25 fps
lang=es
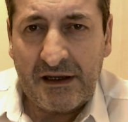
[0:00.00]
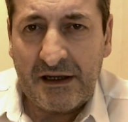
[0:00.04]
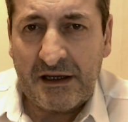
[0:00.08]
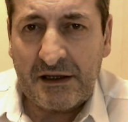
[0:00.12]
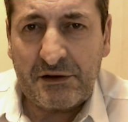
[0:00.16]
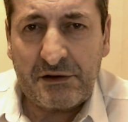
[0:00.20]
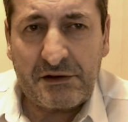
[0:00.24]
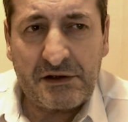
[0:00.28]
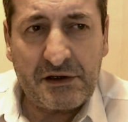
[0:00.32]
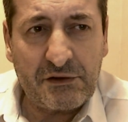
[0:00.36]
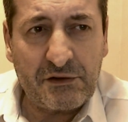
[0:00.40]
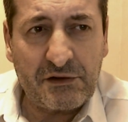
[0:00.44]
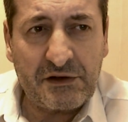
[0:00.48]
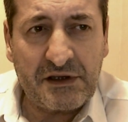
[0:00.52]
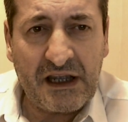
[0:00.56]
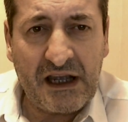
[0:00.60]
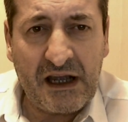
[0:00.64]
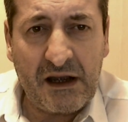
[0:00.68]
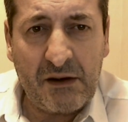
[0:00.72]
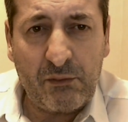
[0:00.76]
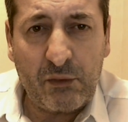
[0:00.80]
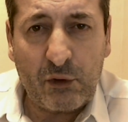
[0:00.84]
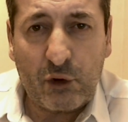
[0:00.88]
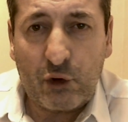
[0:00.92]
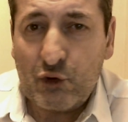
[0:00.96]
Y esto se
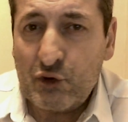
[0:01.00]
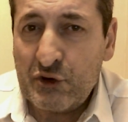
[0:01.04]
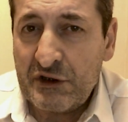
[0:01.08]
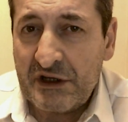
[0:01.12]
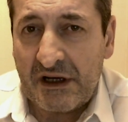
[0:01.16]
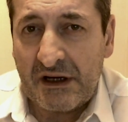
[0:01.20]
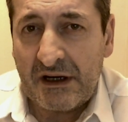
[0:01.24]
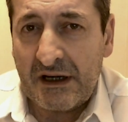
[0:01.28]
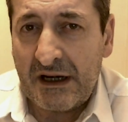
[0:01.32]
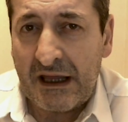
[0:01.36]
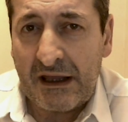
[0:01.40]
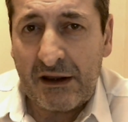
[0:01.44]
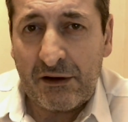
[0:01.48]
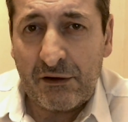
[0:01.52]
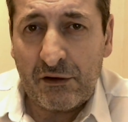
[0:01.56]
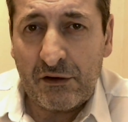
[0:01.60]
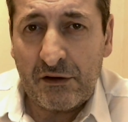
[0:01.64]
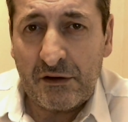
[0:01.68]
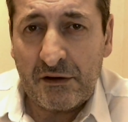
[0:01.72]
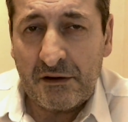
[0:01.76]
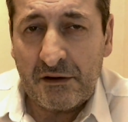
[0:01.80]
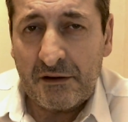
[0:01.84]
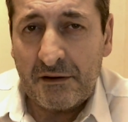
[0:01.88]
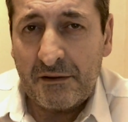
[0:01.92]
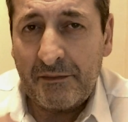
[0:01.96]
notaba por un
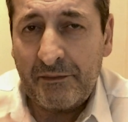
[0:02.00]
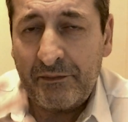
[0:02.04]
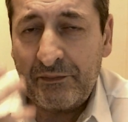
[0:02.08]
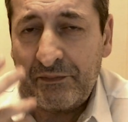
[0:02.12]
sangrado